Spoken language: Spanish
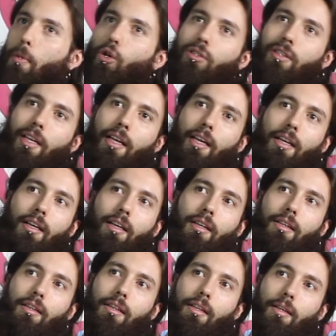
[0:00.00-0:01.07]
por
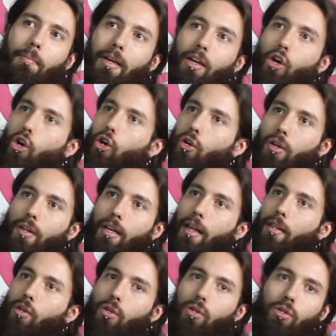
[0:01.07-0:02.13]
tener el mejor
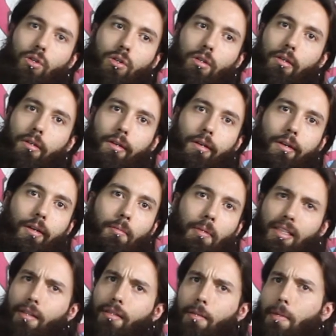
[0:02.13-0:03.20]
ordenador eh,
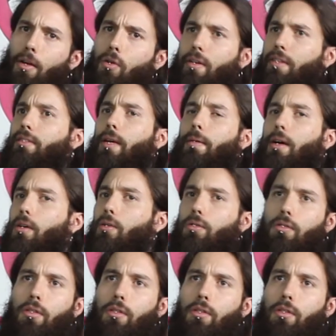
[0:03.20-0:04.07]
vas a hacer mejores trabajos,